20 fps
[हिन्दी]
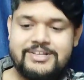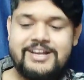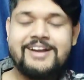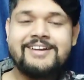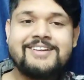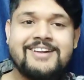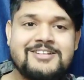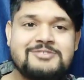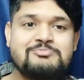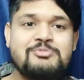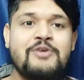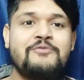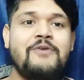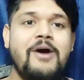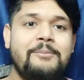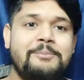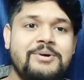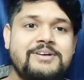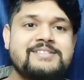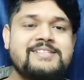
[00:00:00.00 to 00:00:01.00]
थिएटर्स में
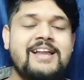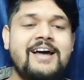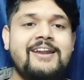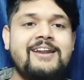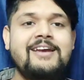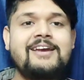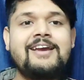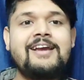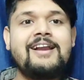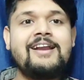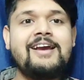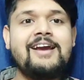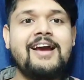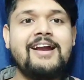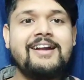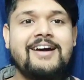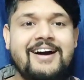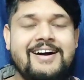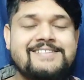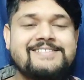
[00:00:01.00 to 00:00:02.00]
वापस लाने के
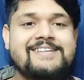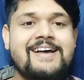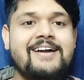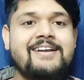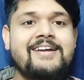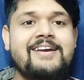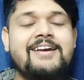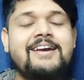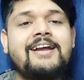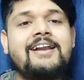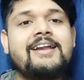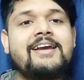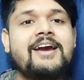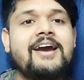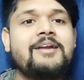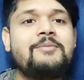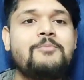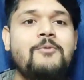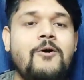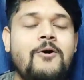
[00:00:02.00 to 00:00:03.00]
लिए एंड हंसाने के
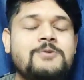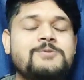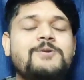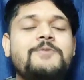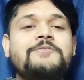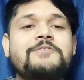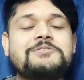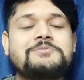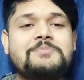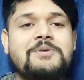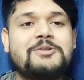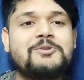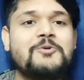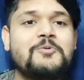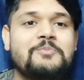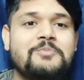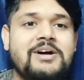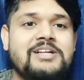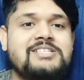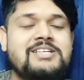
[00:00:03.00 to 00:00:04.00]
लिए एंड बॉक्स ऑफिस में
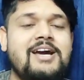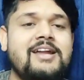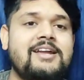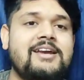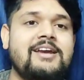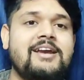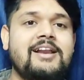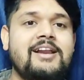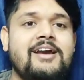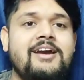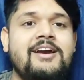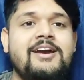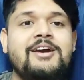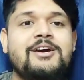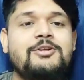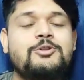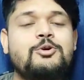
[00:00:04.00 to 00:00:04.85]
धूम मचाने के लिए